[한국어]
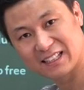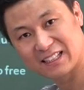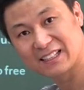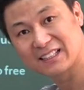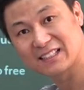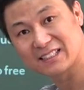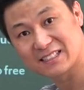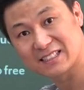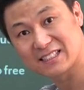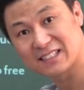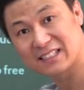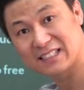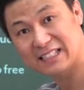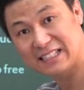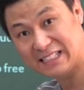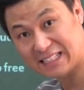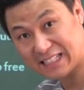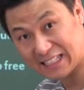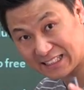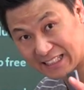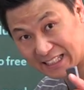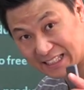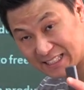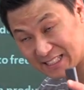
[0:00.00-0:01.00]
그렇지?
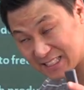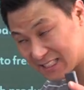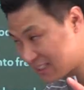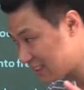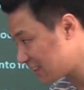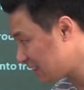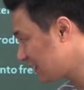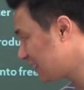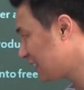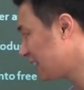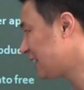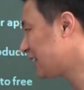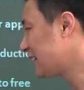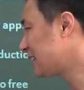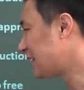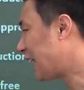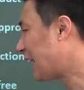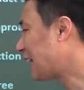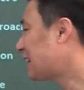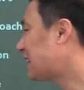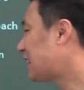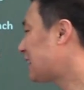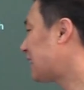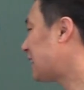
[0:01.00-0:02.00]
이해되지? 아,
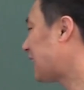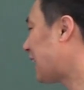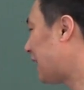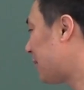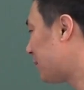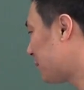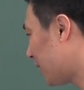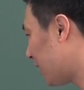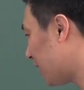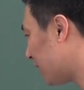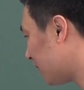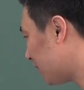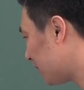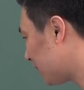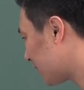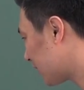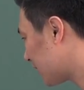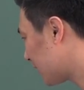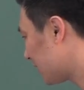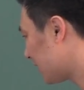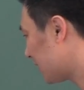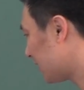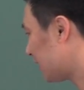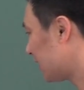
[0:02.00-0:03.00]
낮다면
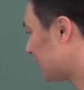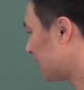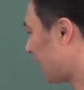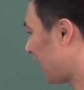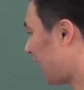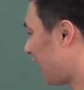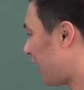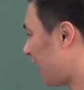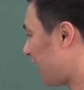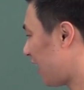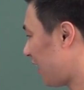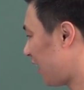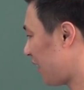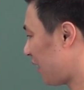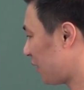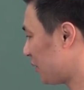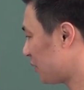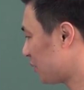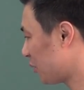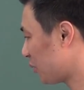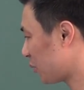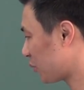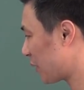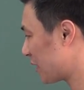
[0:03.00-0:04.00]
야
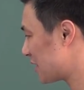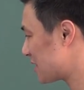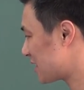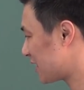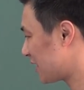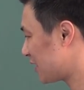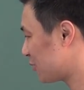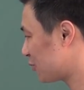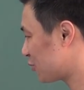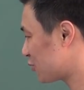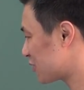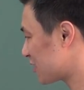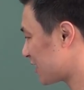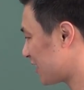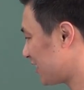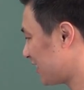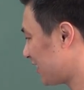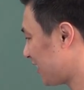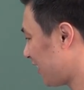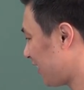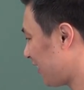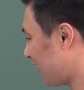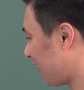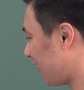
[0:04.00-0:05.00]
이거 괜찮은
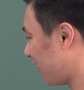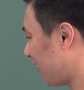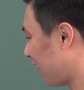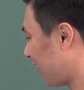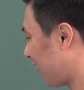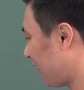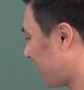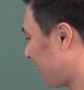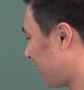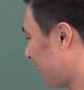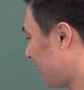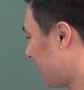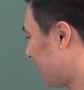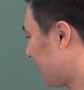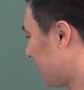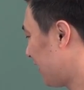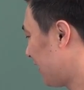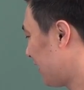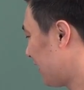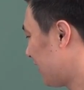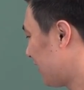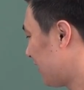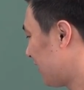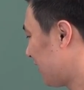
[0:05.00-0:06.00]
투자인데
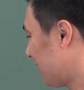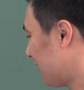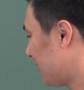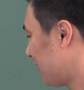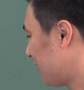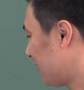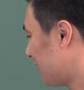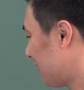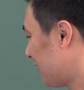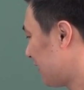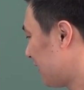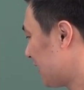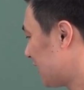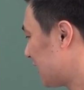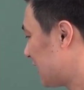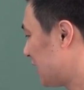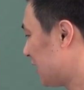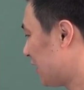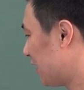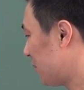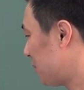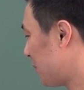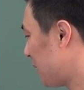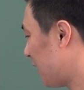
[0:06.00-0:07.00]

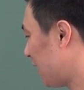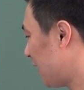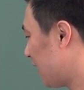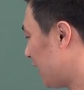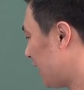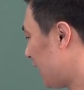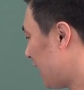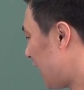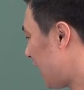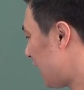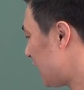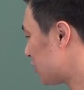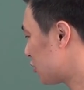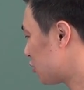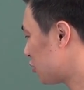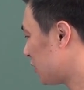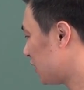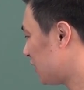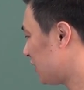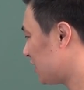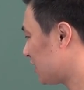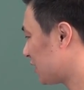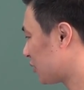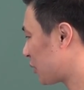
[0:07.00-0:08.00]
기업이 할 수
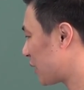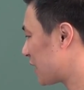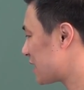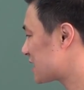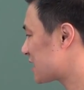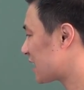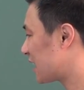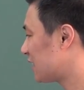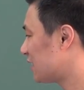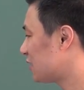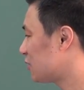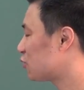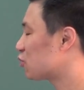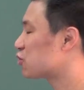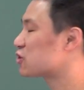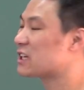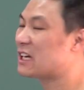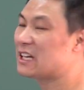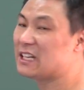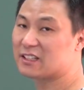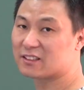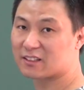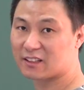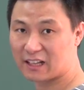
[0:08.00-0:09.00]
있는 괜찮은
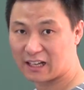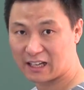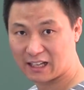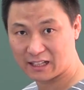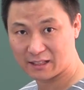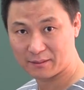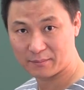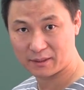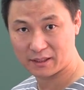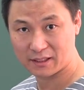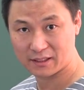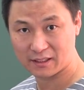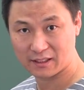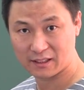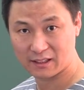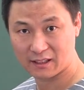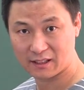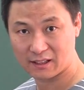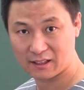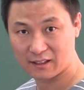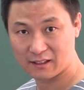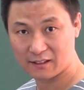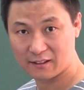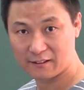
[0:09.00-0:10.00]
투자이더라 이 말이야.
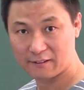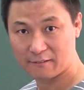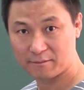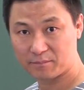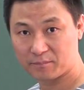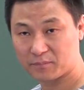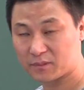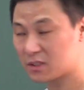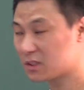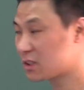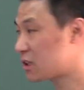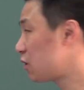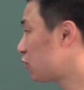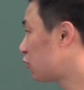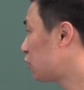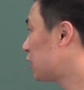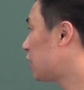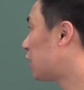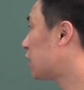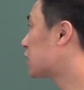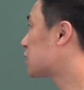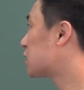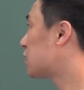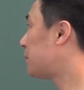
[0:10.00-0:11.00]
그래서 결국
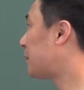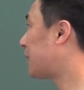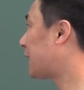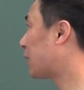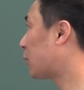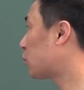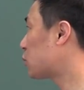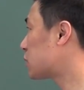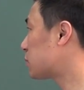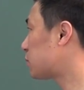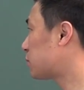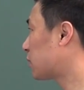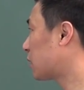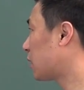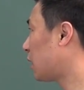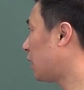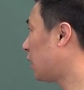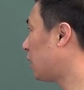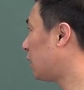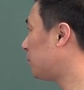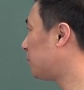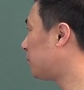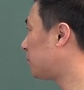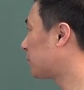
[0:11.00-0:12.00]
여기서 말하고 싶은
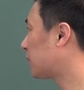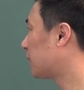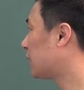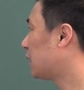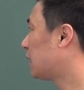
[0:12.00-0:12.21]
건